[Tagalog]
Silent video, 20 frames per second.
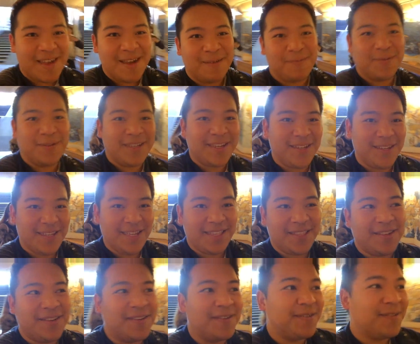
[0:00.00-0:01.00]
hapon ngayon
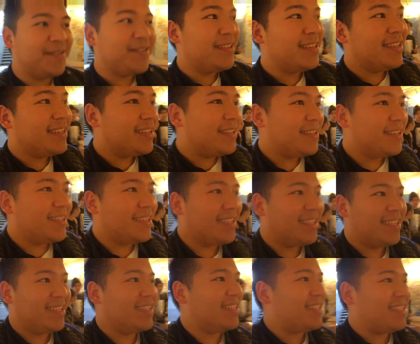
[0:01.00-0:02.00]
dito.
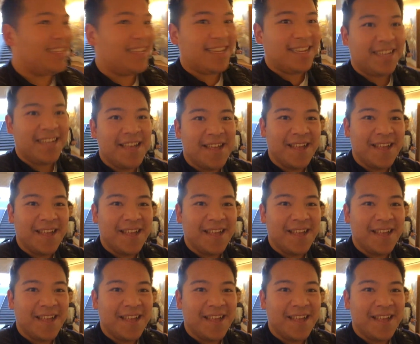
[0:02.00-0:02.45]
What? Na,